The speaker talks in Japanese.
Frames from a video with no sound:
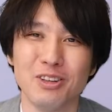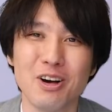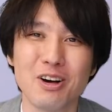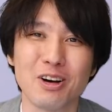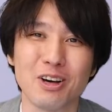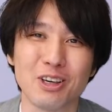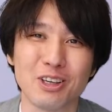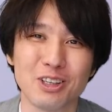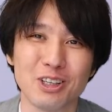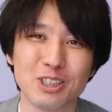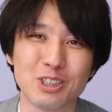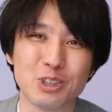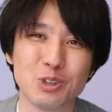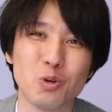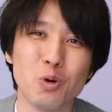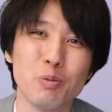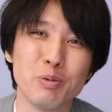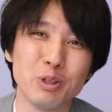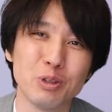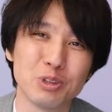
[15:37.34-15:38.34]
なんかいきなり
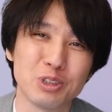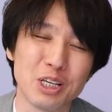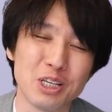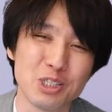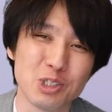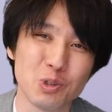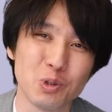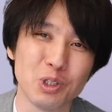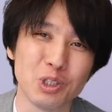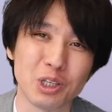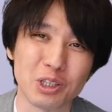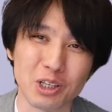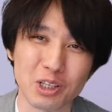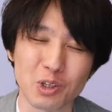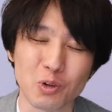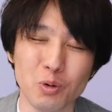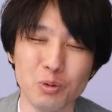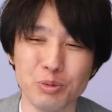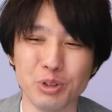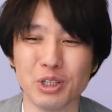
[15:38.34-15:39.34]
凄めの戦場に
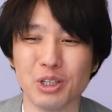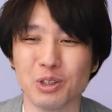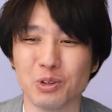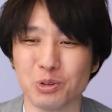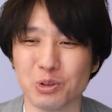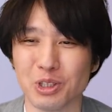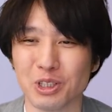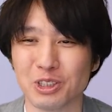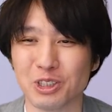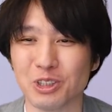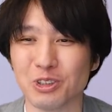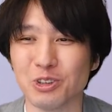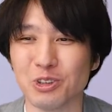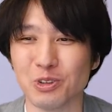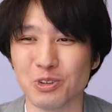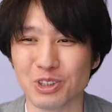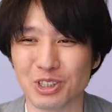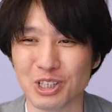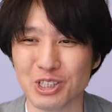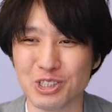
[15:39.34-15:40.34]
叩き込むみたいなことやってくる
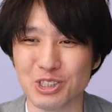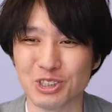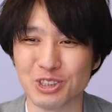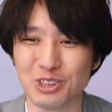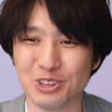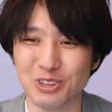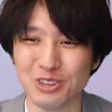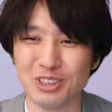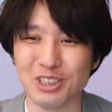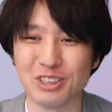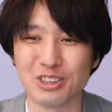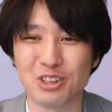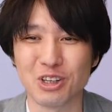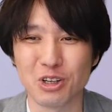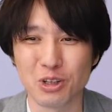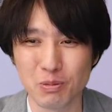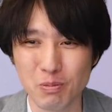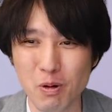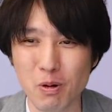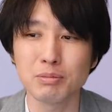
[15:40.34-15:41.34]
ような感じはするんですけ
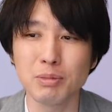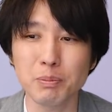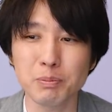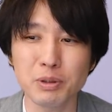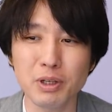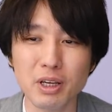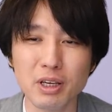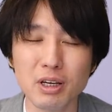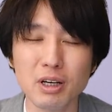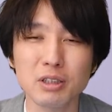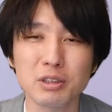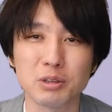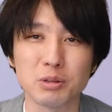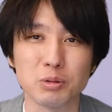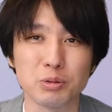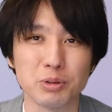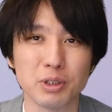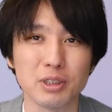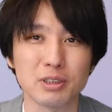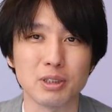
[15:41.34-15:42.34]
れども、まあ、プレイヤー
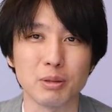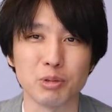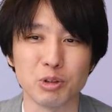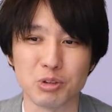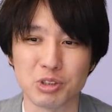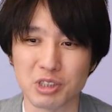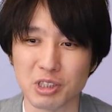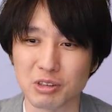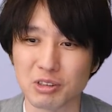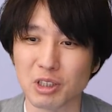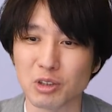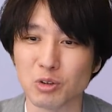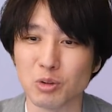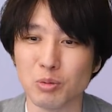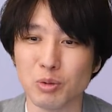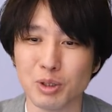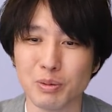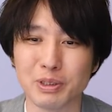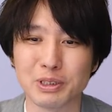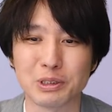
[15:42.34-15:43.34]
数を増やすための施策だと
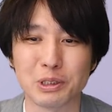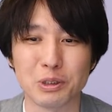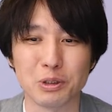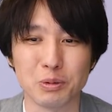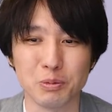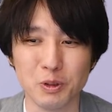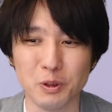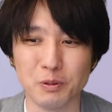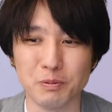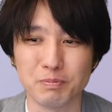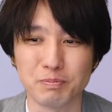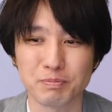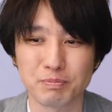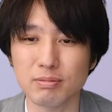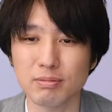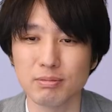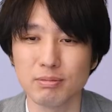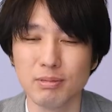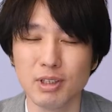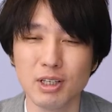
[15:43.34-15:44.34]
思いますけれども、
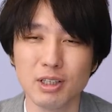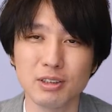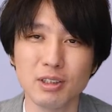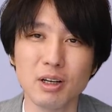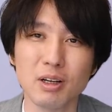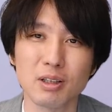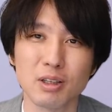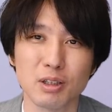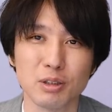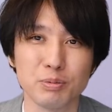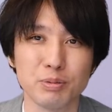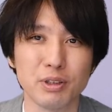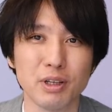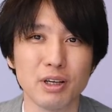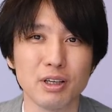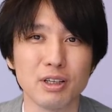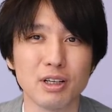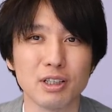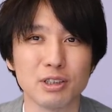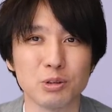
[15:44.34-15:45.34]
えー、さらなる
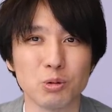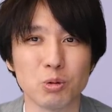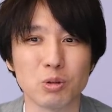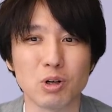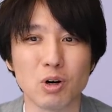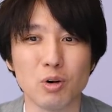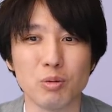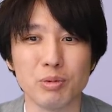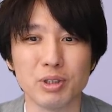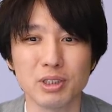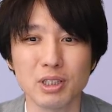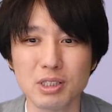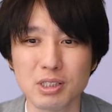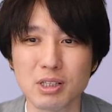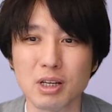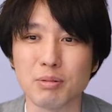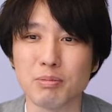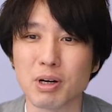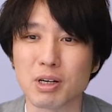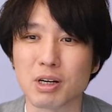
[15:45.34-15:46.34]
プレイヤー増加を目指し
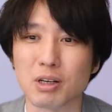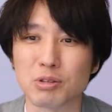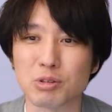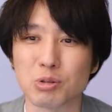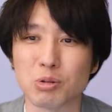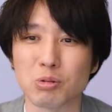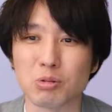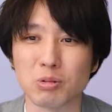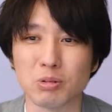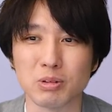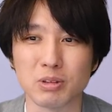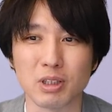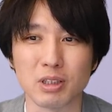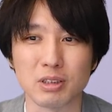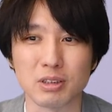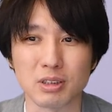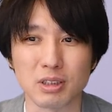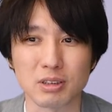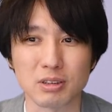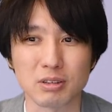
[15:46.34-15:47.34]
て、まあ、拡張
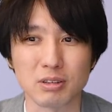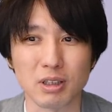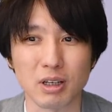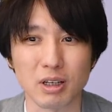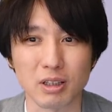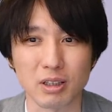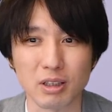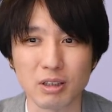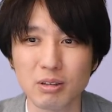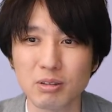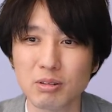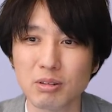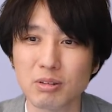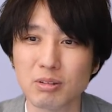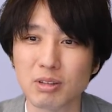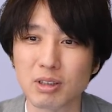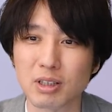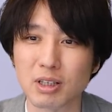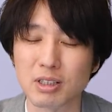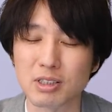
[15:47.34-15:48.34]
コンテンツが作られているという
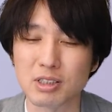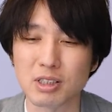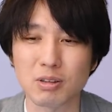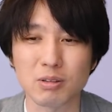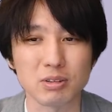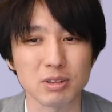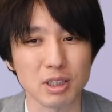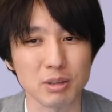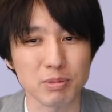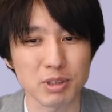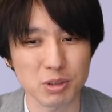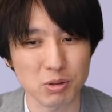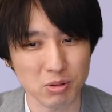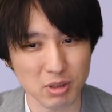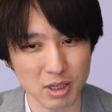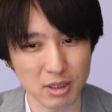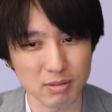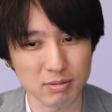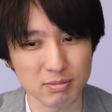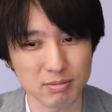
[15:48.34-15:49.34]
ような感じでございましょう
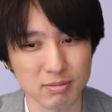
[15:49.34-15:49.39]
か。